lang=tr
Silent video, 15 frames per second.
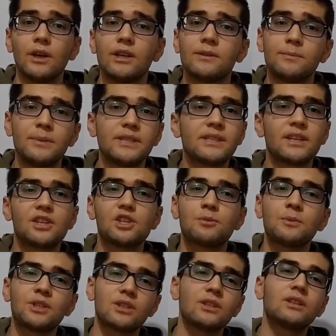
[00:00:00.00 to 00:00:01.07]
bir
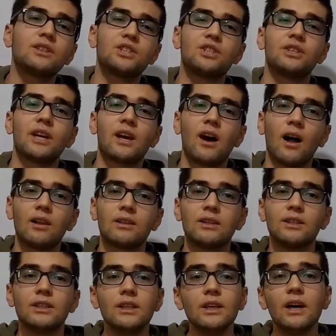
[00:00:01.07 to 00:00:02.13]
sıkışmışlık içinde
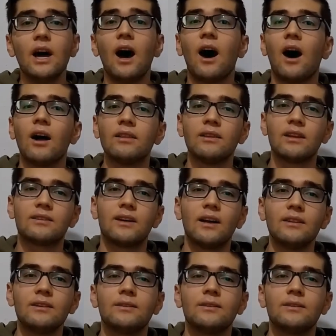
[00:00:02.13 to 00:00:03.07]
kaldığını anlatan,